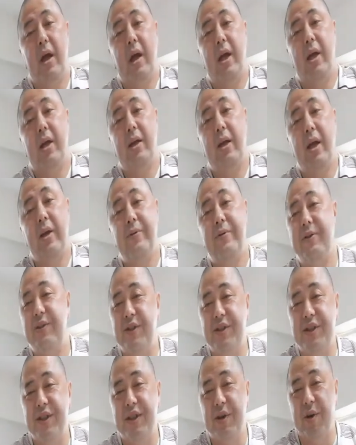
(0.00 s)
ね、福
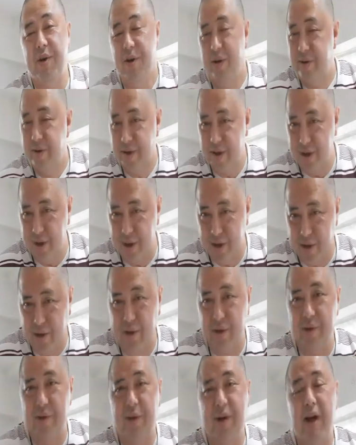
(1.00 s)
祉を良くしよ
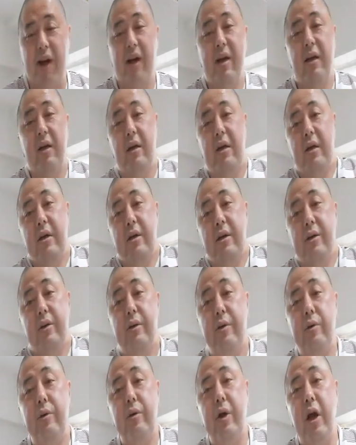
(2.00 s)
うとか、い
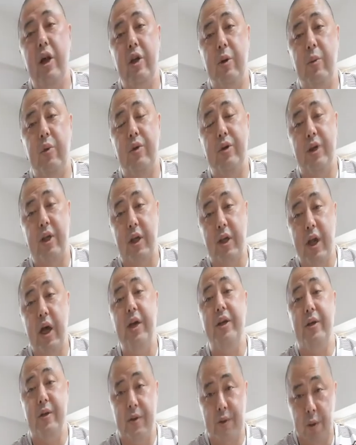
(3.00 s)
うぐらいのもんしかな
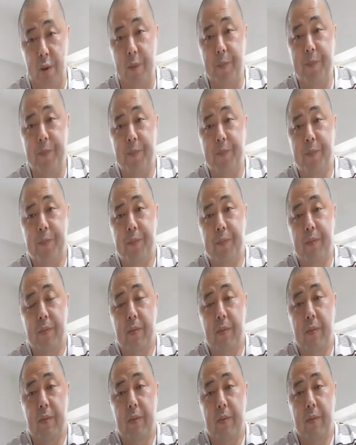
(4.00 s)
いですよ。
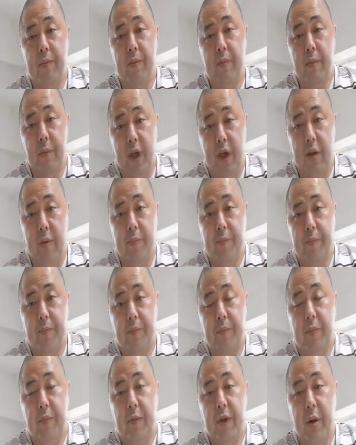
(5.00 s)
ね。
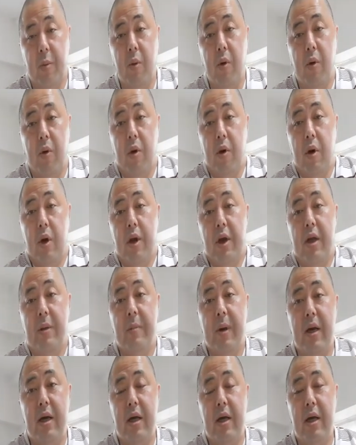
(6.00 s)
でも、
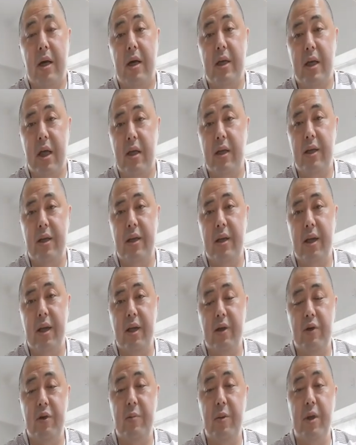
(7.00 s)
今からやって
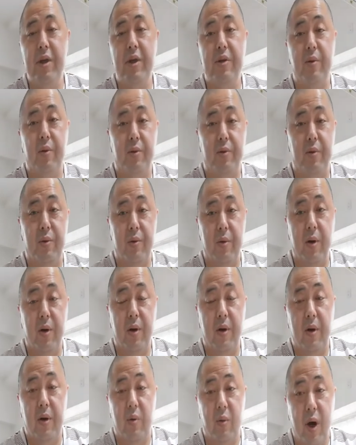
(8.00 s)
いくべきこと
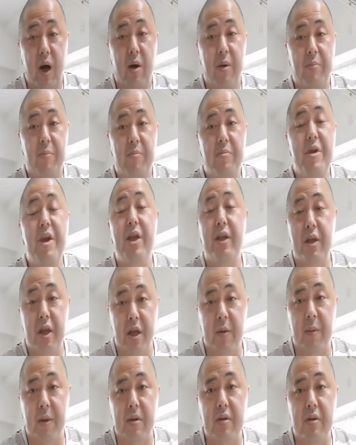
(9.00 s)
は見えて
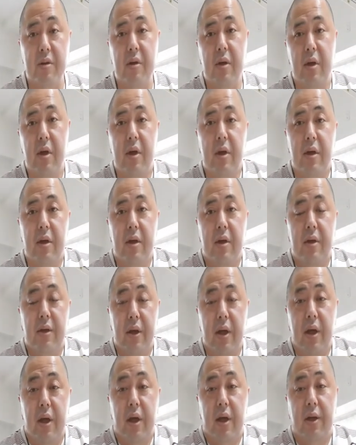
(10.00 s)
います。
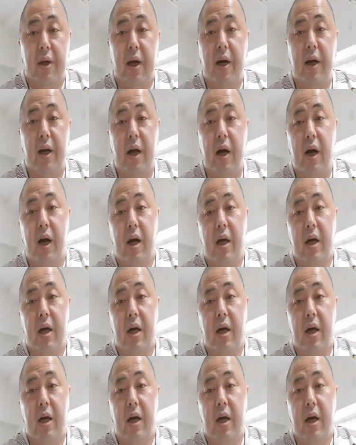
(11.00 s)
ね。だから、